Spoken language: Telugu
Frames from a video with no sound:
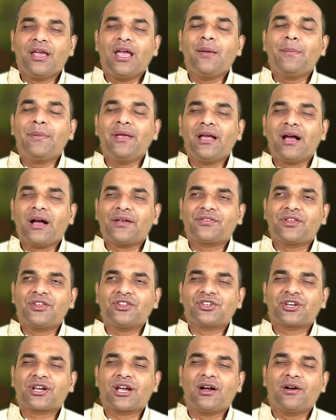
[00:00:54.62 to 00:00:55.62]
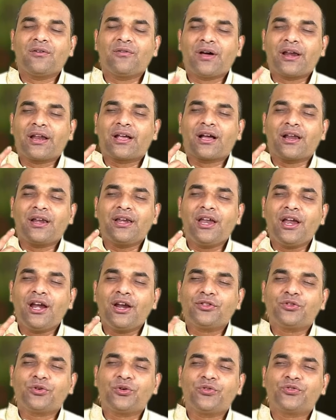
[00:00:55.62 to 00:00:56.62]
ఏమీ ఆశించక వారి
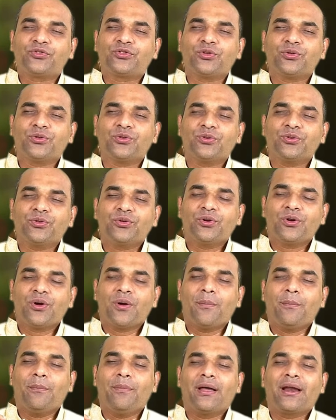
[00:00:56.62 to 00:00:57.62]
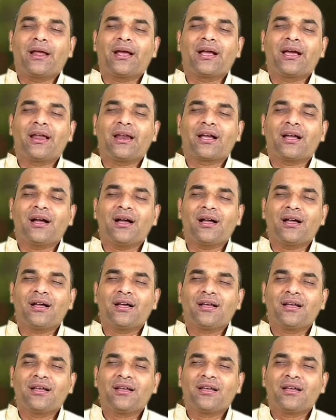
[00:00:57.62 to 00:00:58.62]
కన్నీళ్లు తుడుస్తూ మనం గనక
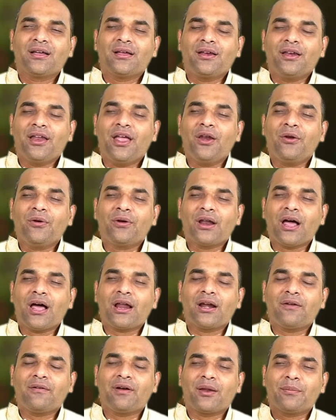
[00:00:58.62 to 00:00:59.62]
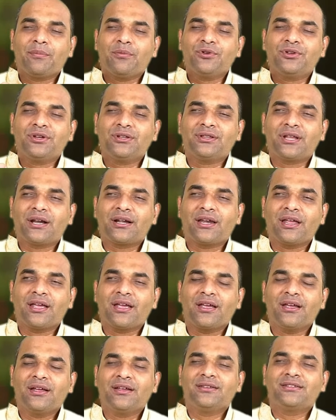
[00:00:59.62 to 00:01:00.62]
నేనున్నానని వారి భుజం
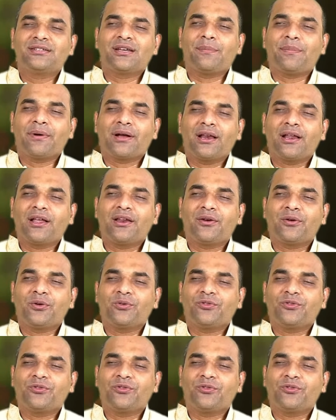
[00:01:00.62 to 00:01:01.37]
తట్టి చెప్పగలిగిన